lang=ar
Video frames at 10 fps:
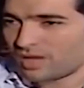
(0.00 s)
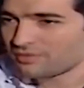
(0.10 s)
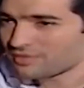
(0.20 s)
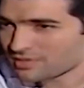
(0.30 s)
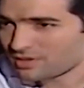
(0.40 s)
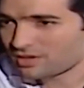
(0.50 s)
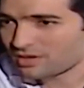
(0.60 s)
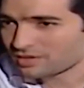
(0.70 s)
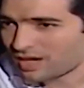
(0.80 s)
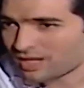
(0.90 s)
عارفه يا ساره
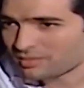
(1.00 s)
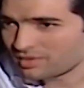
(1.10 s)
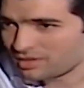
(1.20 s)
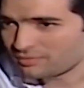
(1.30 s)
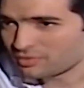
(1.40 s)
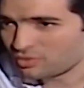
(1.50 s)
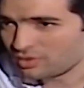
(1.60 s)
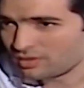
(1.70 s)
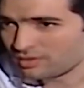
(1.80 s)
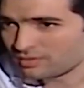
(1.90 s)
انا اكتر حاجه بتضايقني في
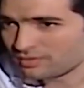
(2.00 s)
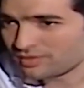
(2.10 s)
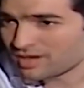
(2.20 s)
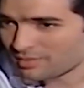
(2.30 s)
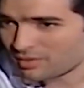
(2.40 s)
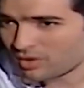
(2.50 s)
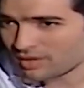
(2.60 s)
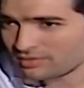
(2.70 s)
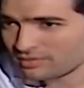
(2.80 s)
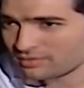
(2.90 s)
الدنيا ايه ان انا ابقى
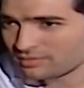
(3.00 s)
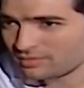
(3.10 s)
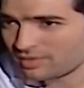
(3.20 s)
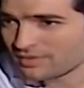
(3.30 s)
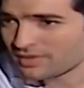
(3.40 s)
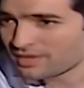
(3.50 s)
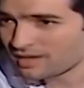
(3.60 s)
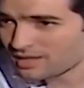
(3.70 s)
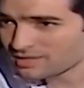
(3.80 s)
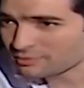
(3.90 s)
لوحدي لان انا
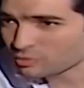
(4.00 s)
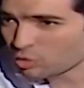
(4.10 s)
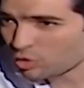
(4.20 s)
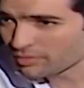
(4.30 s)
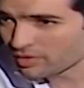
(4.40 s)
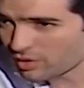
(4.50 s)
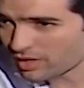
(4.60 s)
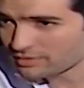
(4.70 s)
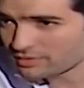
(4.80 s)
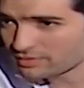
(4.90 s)
للاسف طول عمري
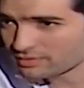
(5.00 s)
لوحدي